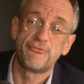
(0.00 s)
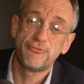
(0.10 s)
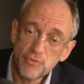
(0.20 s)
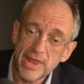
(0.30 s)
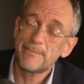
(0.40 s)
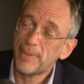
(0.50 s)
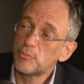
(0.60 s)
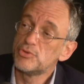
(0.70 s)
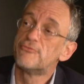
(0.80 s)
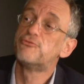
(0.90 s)
voulait pas
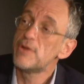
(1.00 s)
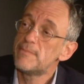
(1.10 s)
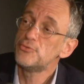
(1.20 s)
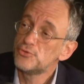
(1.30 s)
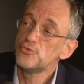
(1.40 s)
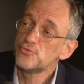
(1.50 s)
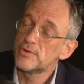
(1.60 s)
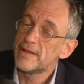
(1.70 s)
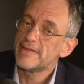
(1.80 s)
ou il ne voulait plus de nous.